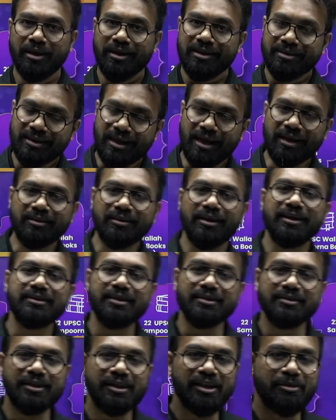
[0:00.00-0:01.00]
सिलेक्ट
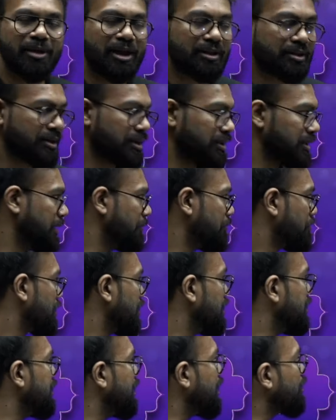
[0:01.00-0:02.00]
360 की बात करते हैं
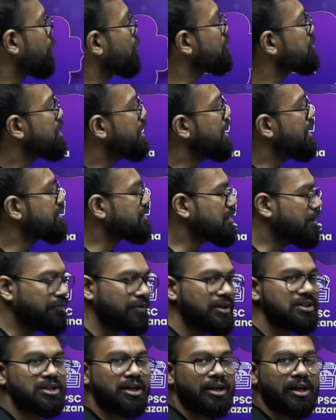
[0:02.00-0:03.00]
ये कुछ ऐसा
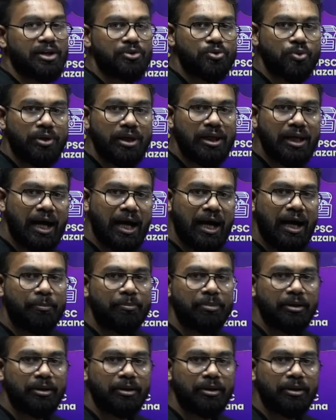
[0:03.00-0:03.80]
फीचर है जो कि आप